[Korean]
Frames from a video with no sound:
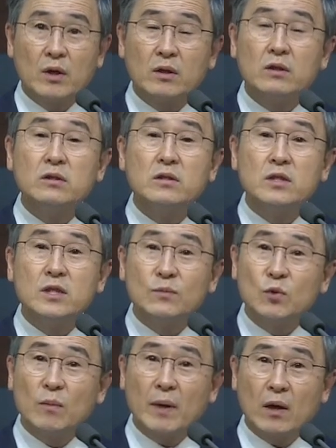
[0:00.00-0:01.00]

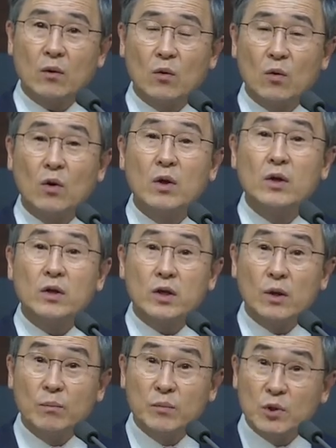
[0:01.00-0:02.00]
근심도 많고
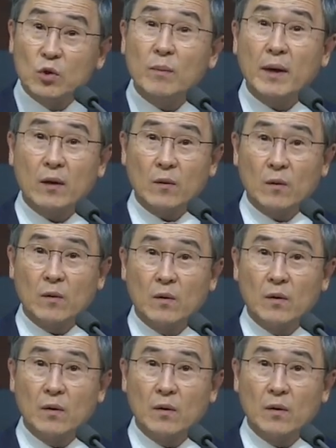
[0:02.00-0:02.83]
염려도 많고